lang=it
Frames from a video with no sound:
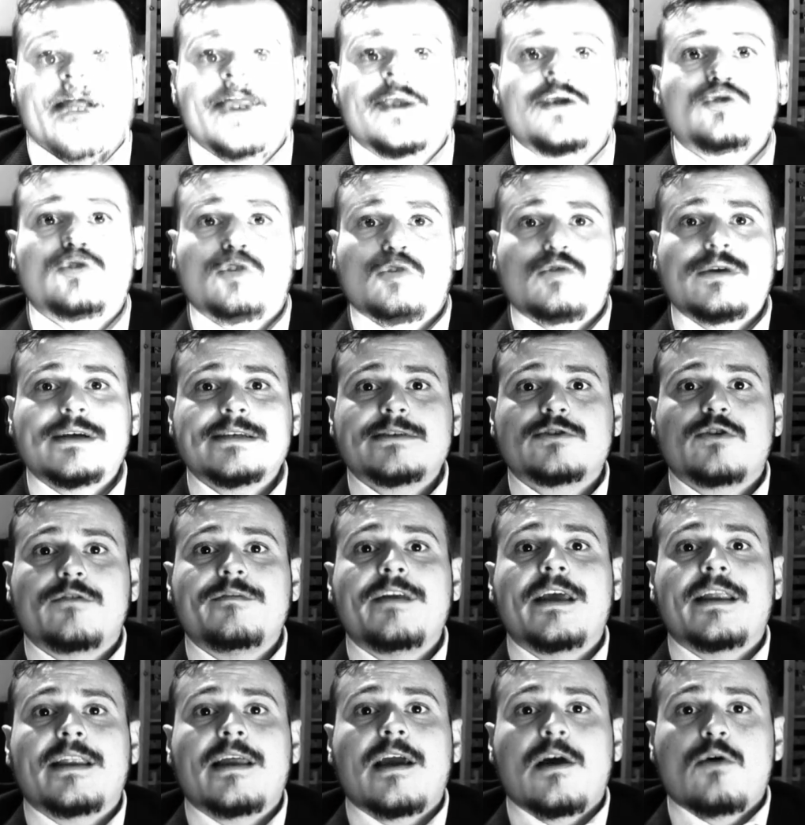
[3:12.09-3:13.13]
Tutto questo
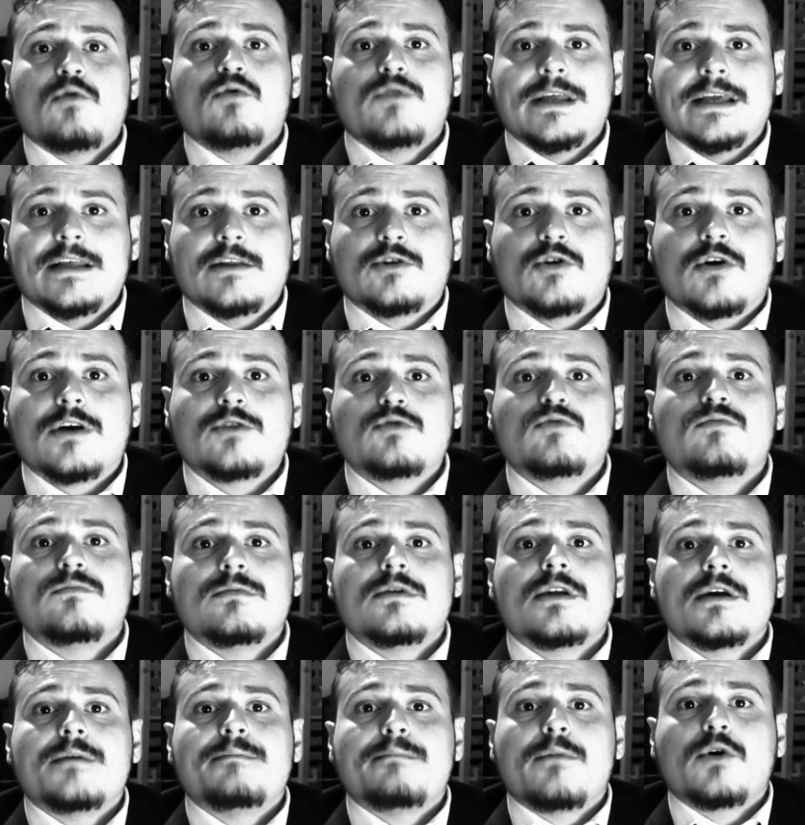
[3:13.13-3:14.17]
viene unito ad
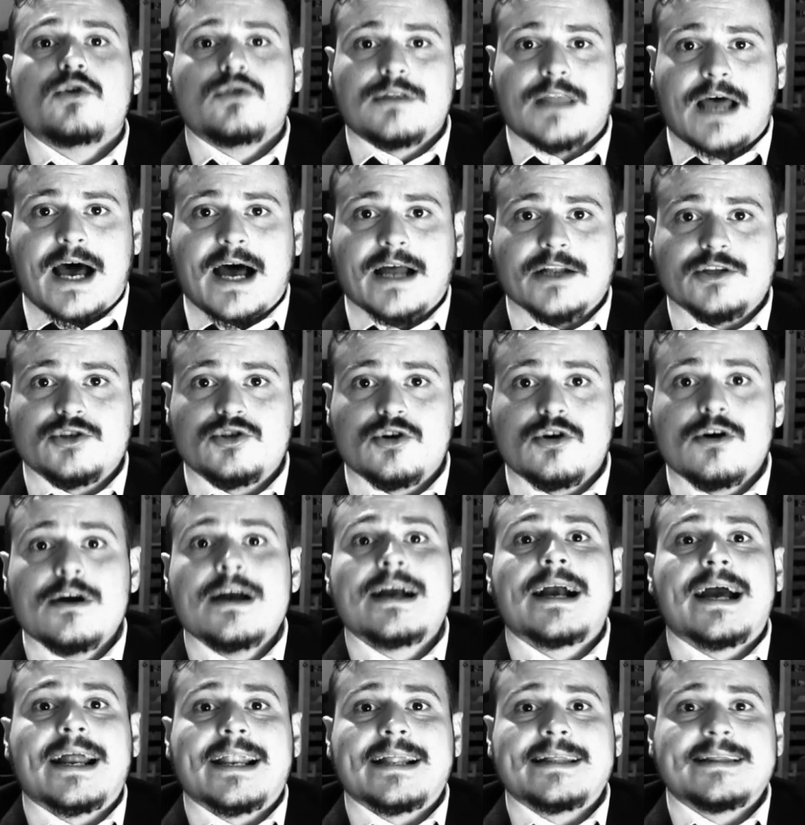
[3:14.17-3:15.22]
un montaggio
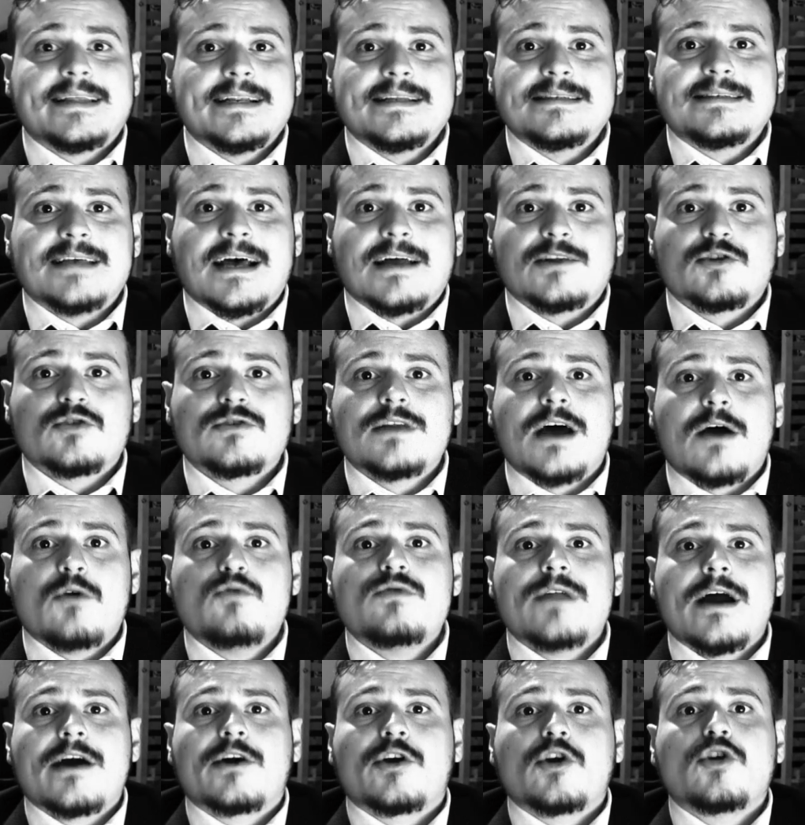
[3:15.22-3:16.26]
caratterizzato da
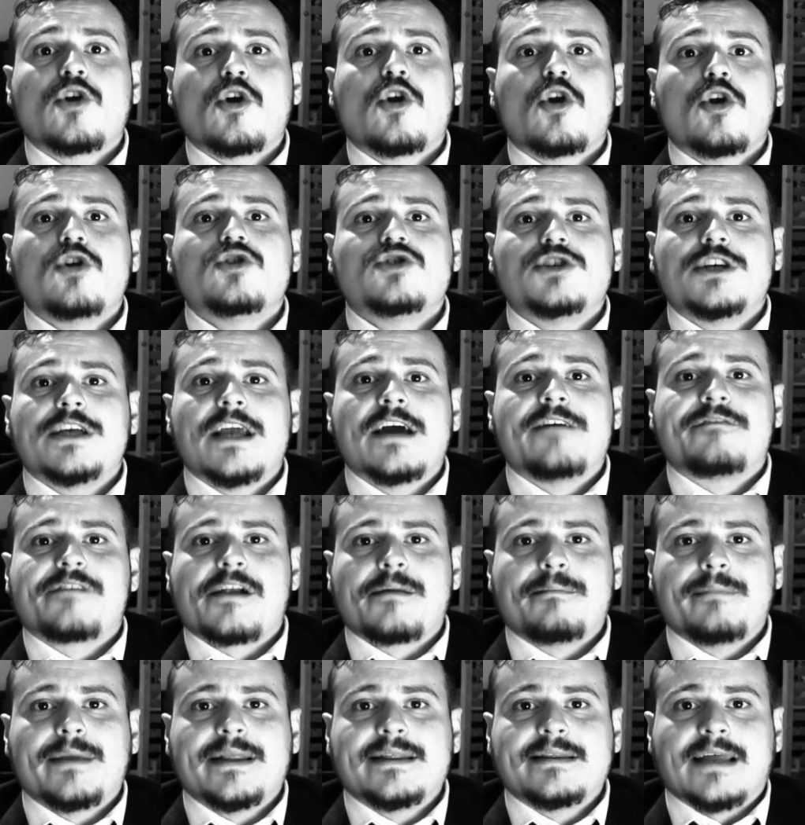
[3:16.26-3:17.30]
una cronologia
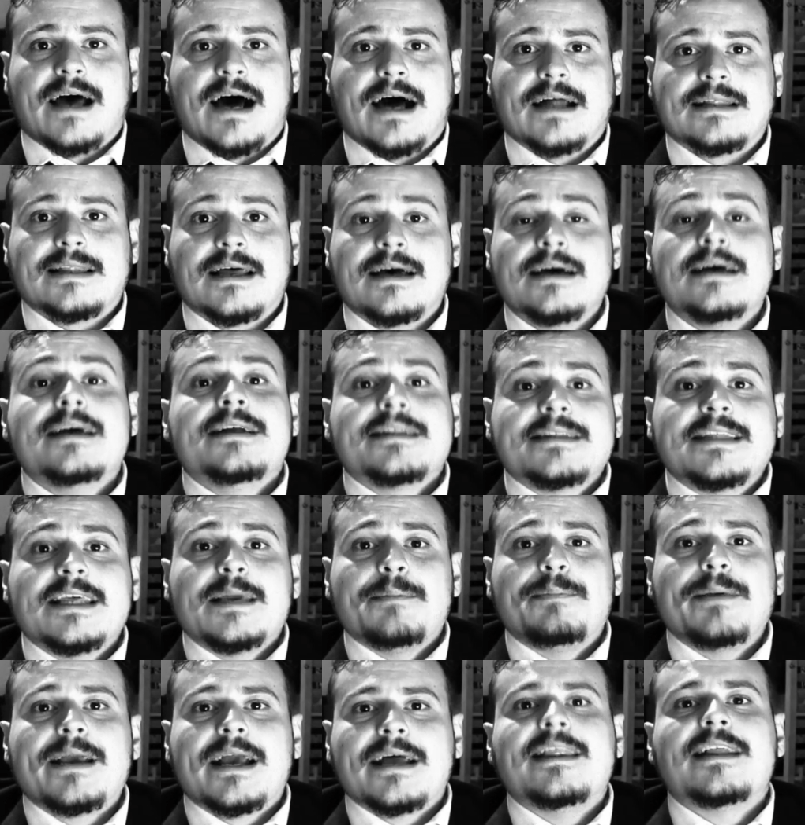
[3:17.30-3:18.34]
frammentata,
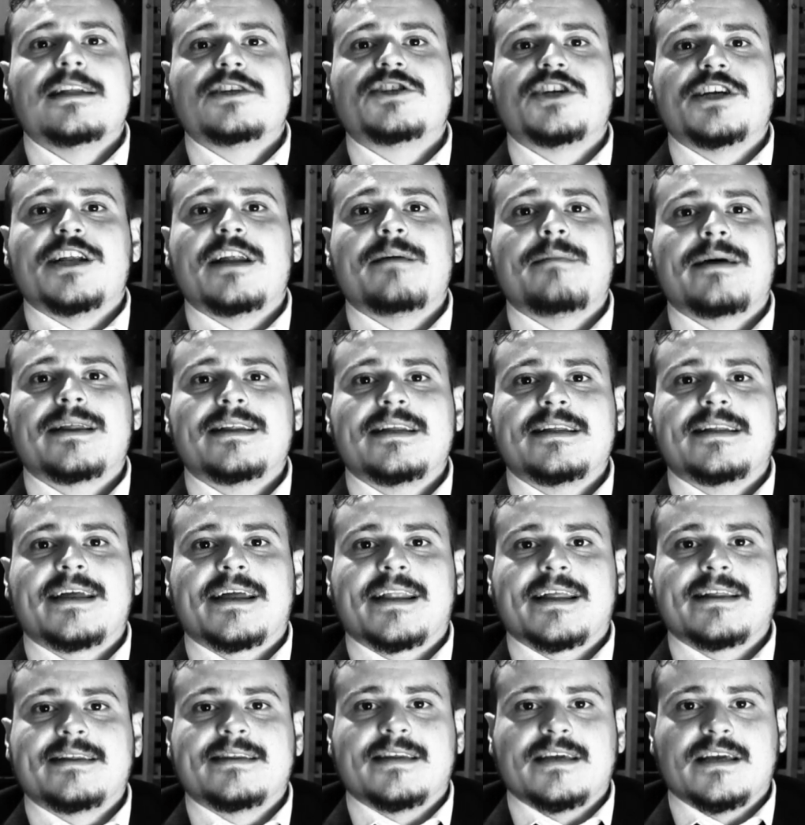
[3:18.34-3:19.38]
tipica del cinema di
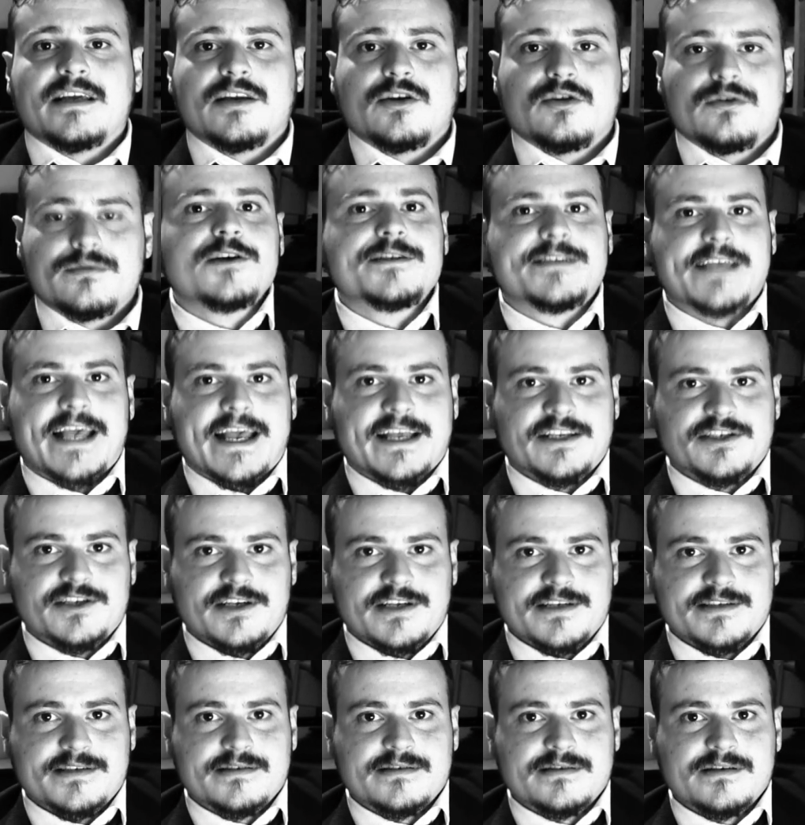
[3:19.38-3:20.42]
Tarantino. Los
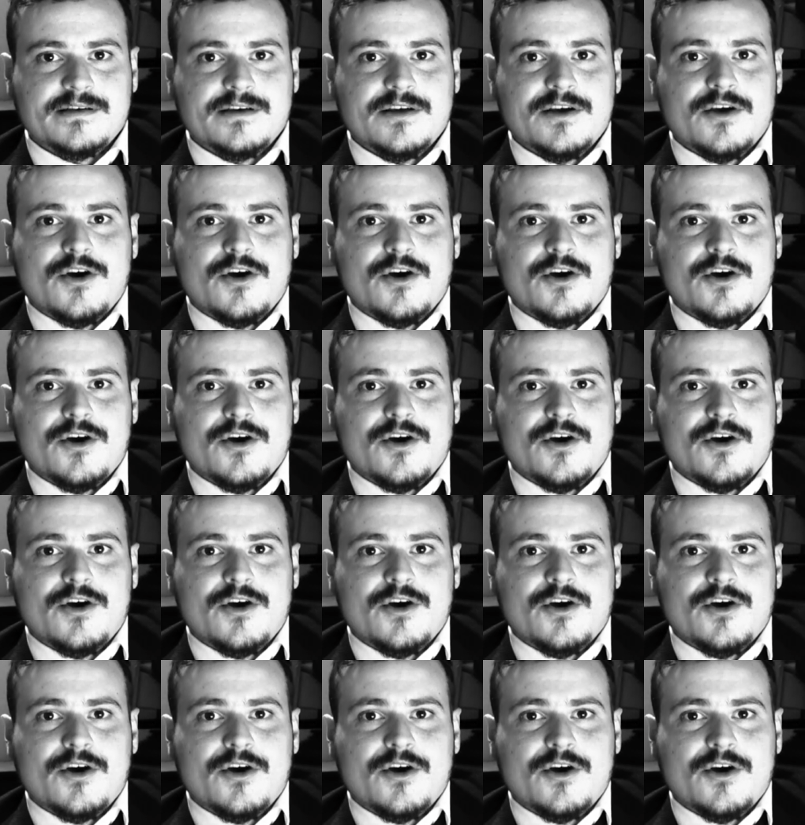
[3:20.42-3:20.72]
Angeles,